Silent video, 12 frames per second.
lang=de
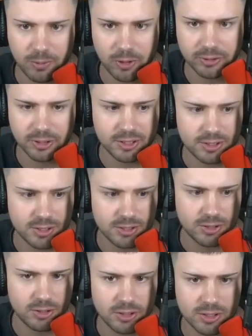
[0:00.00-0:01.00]
Leute. Das ist
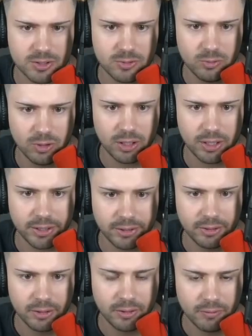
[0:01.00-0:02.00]
sonst nur ein...
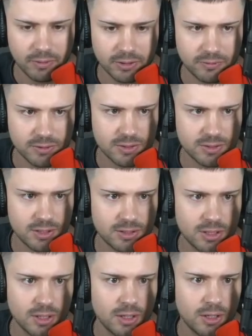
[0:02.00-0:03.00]
Warte, was ist das?
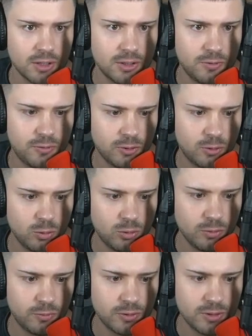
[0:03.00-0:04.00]
Die
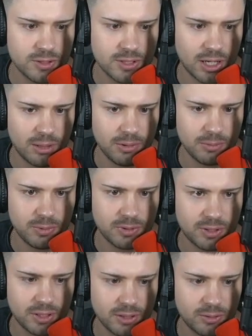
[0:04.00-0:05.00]
Vergütung für diese Arbeit
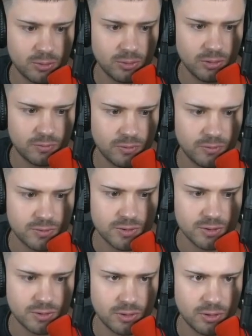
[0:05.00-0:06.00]
beträgt
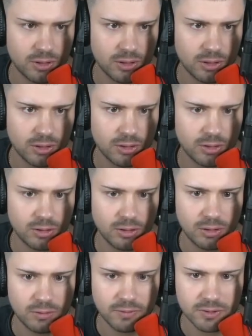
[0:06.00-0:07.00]
150 Dollar.
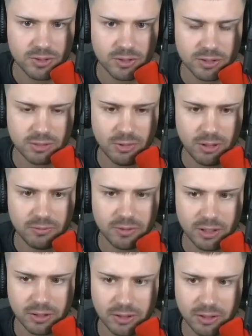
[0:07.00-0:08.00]
Was soll ich denn machen? Wieder
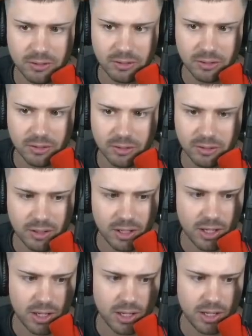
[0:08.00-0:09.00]
ein Ding.
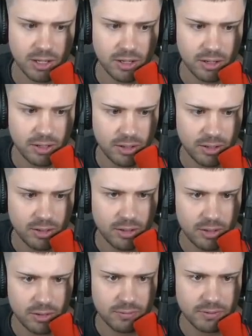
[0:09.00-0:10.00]
Nee.
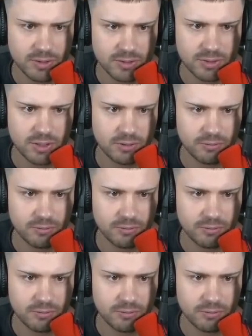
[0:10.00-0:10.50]
Was ist hier?